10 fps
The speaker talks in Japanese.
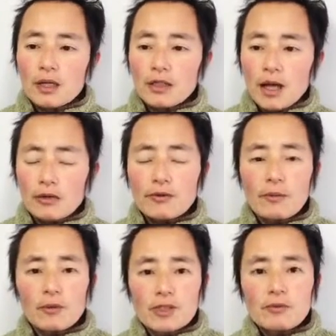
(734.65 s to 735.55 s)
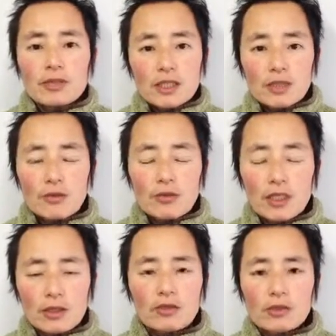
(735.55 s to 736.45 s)
あ, あるいはもう自分自身を
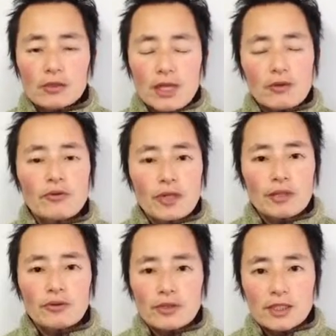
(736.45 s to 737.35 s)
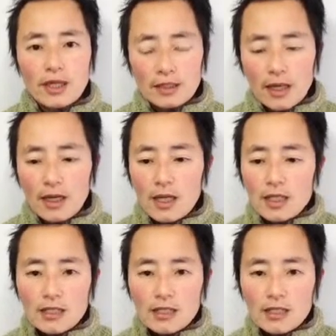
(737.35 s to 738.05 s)
リードするセルフリードの仕方、